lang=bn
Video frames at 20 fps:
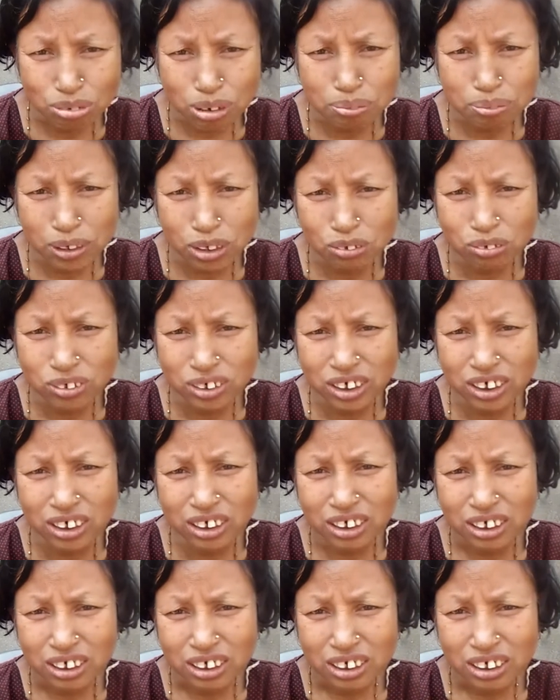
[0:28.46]
করবার পার উনি
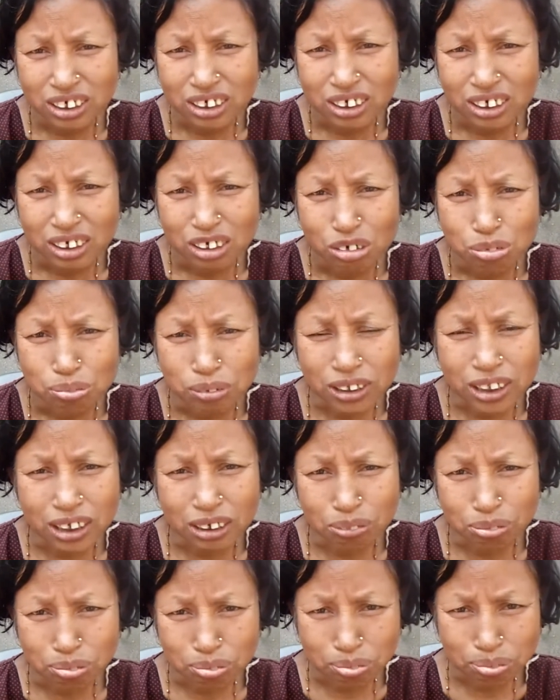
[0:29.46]

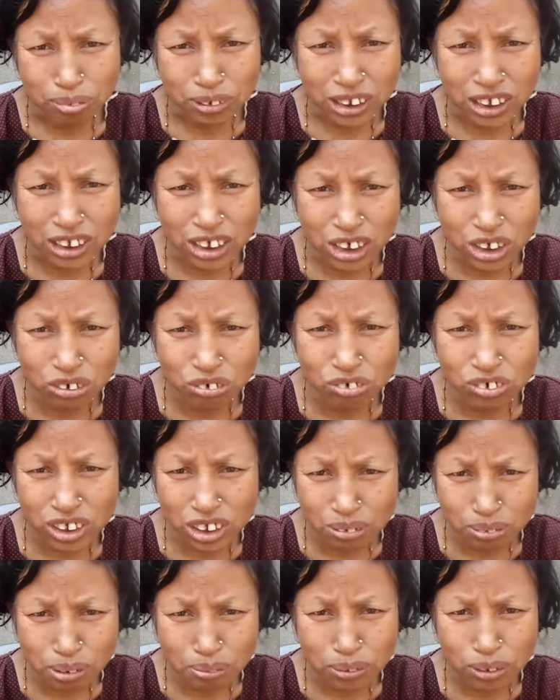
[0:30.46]
মাথার চিরুনি
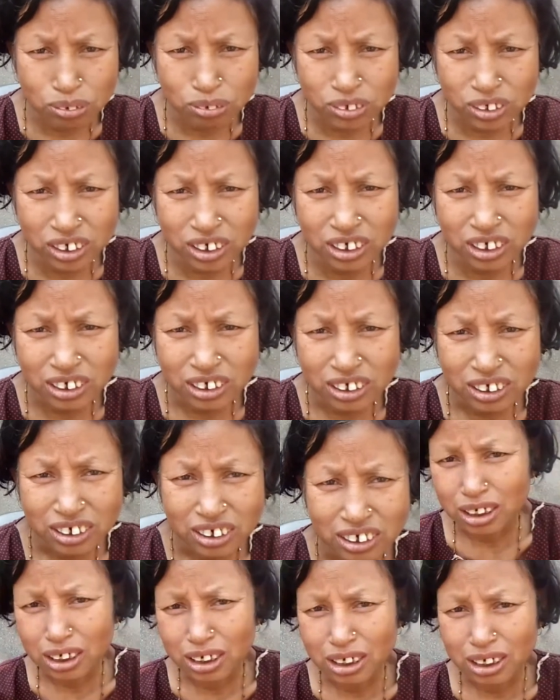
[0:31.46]
দেওয়া উনি
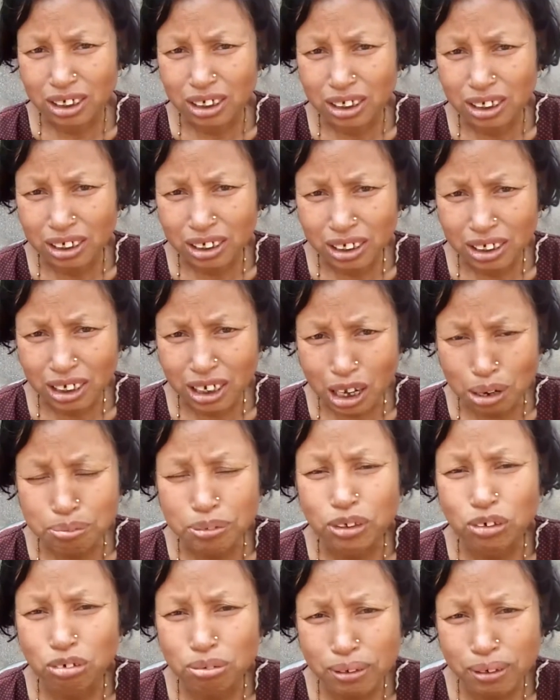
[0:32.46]

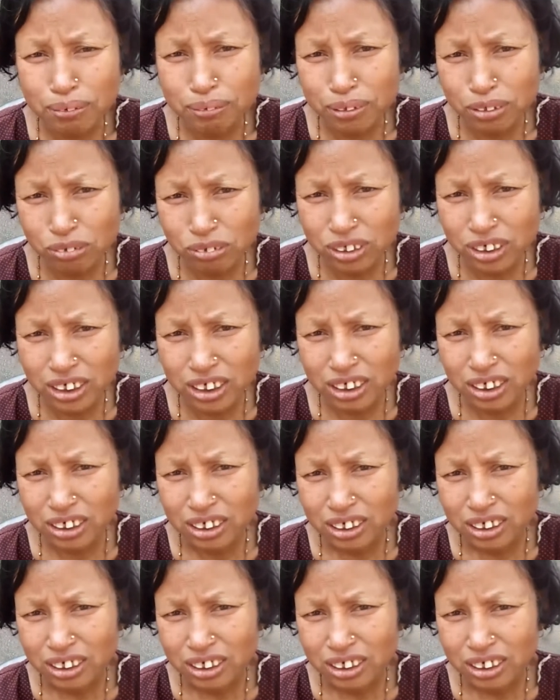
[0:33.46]
কামে করবার উনি